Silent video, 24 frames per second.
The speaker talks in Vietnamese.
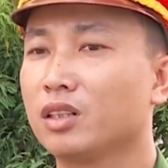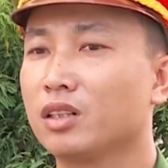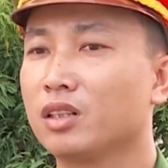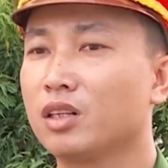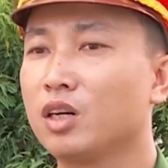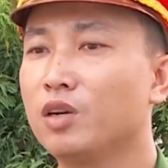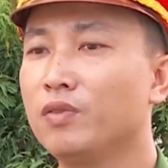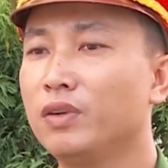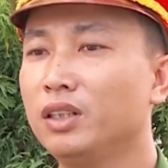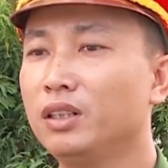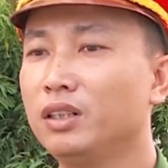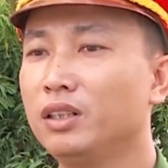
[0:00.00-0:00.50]

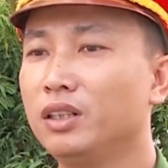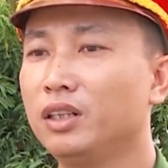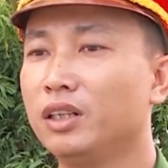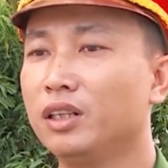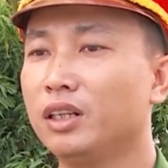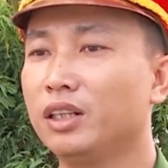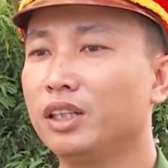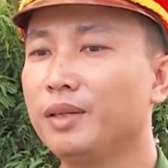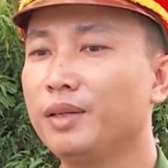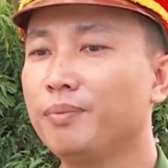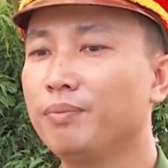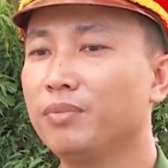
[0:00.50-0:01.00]
đối với
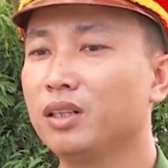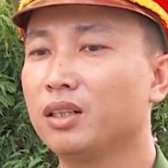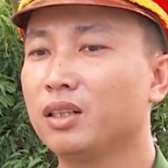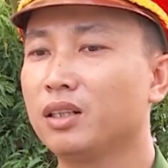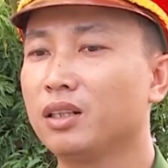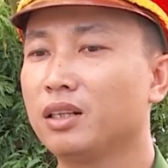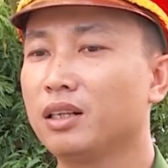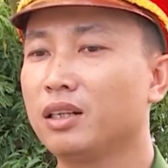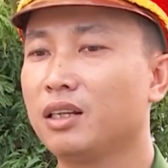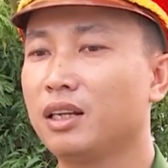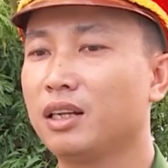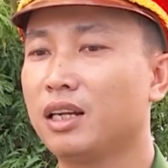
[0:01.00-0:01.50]
người được tiếp
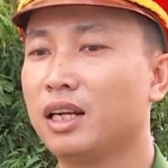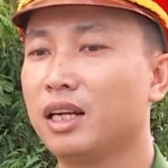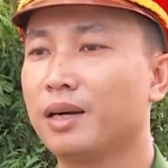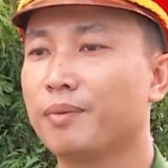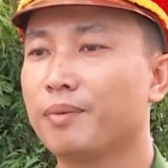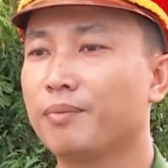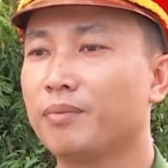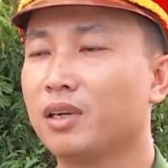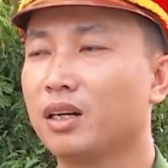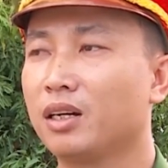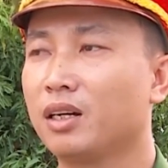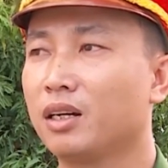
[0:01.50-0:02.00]
ờ,
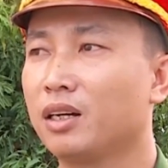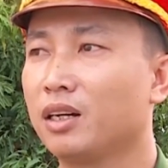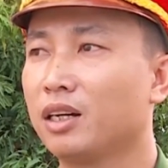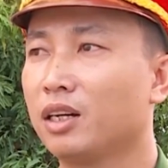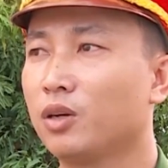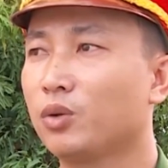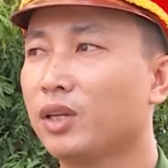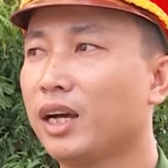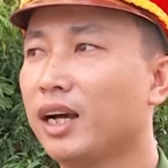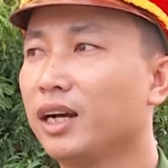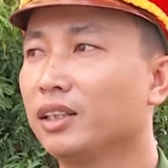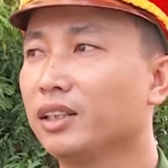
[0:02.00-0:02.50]
làm ờ,
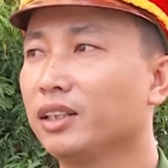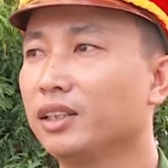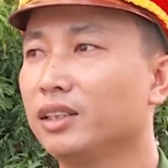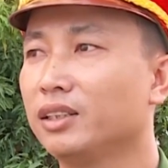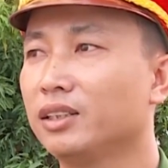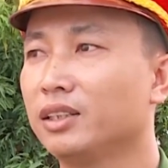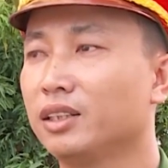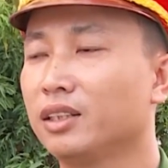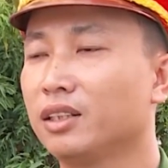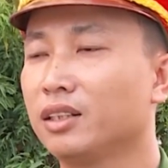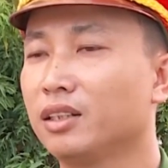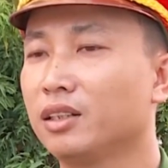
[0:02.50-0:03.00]
nội tạng
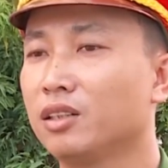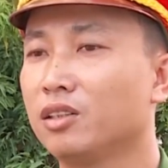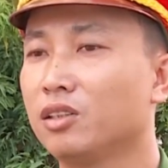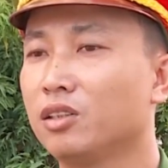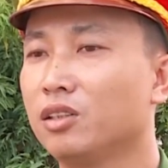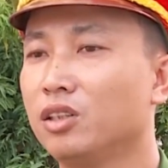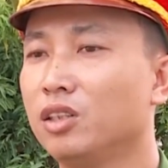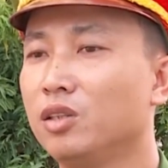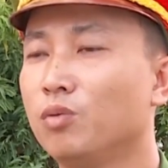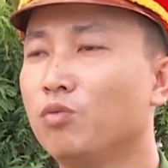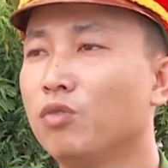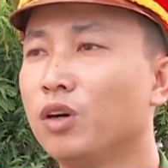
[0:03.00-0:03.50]
thì ờ,
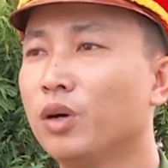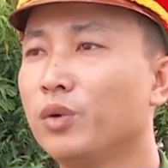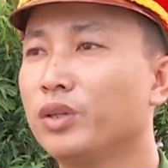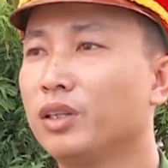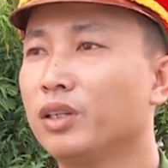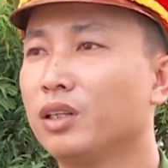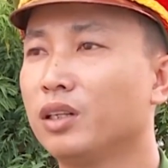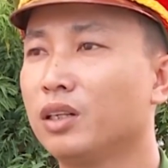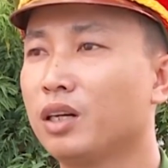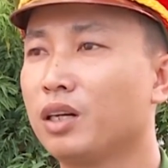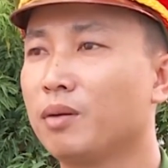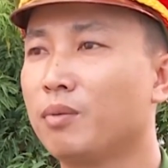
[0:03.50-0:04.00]
dùng
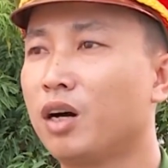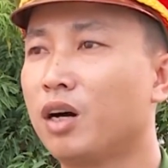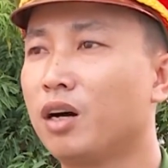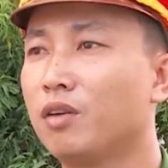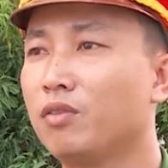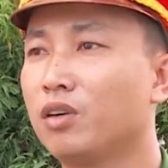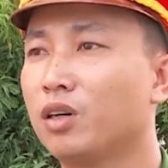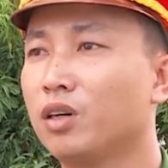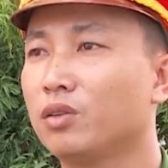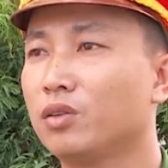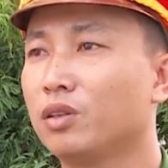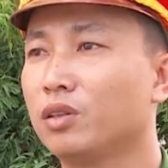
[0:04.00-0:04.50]
vôi
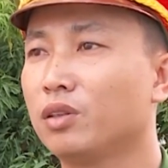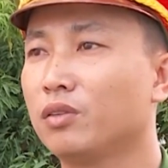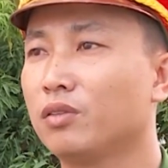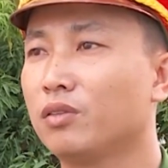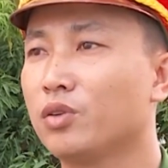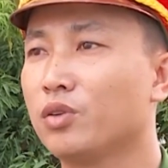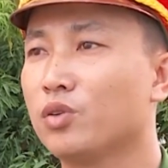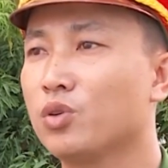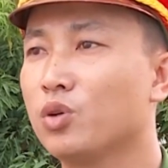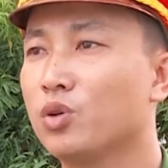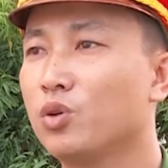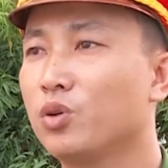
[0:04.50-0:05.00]
bỏ vào
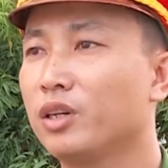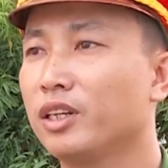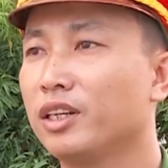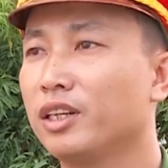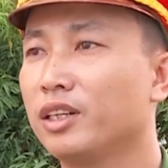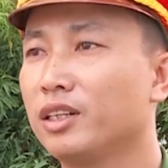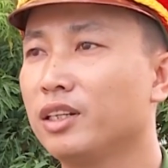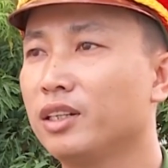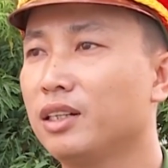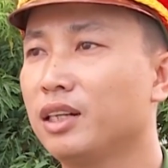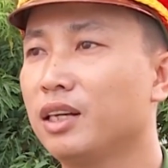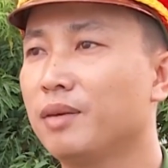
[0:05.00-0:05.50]
vòi xô
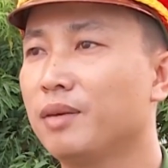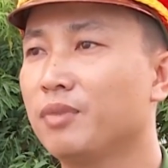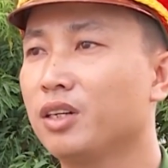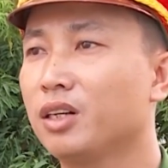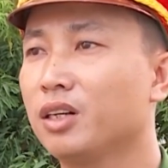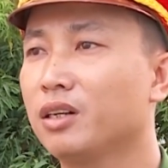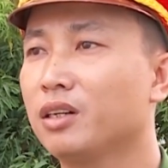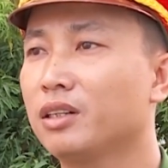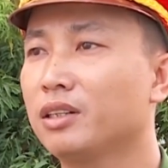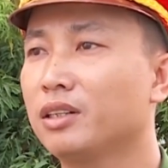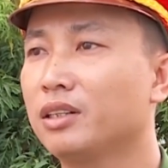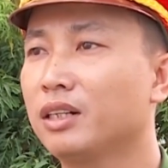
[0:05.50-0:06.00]
để làm
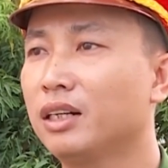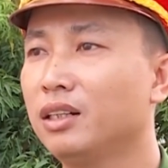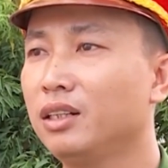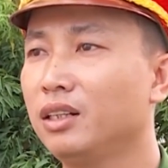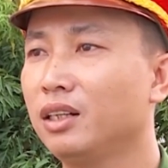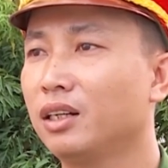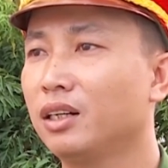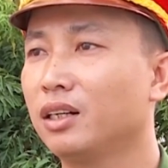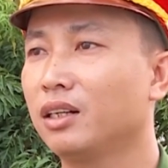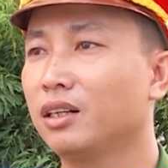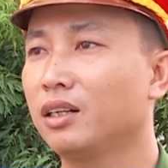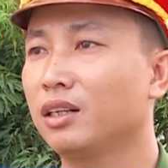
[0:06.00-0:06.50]
cho
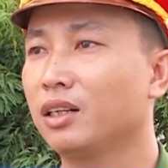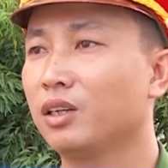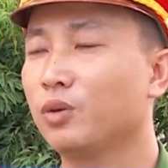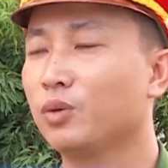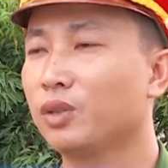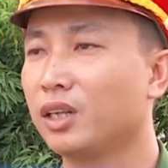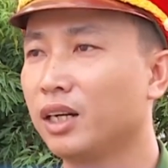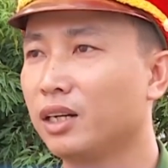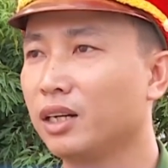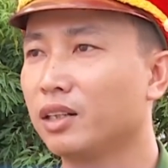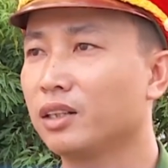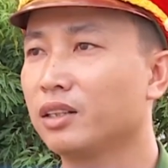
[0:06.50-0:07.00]
trắng
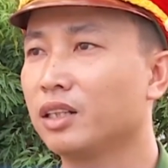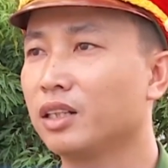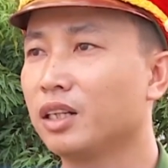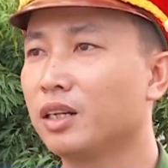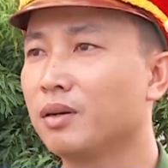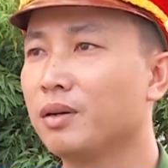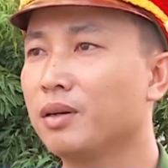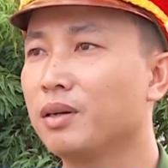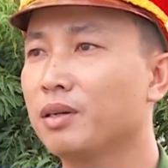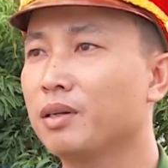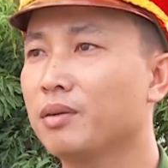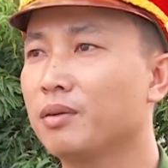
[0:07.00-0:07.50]
nội tạng
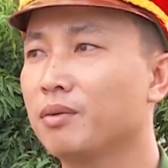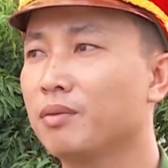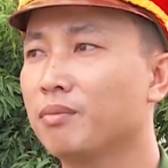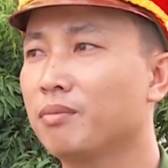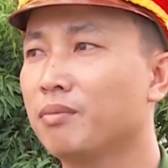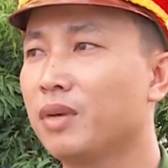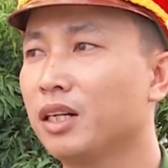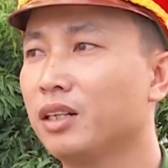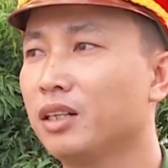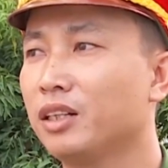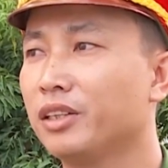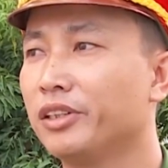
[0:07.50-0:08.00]
để
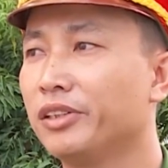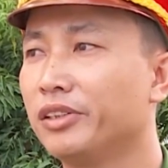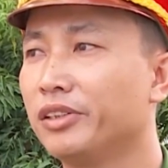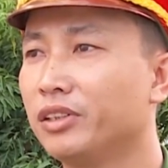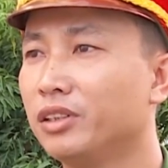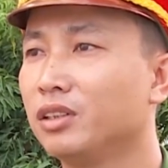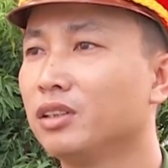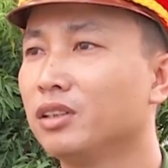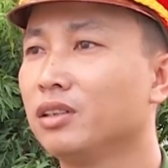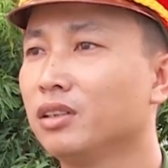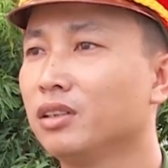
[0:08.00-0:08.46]
bán ra thị trường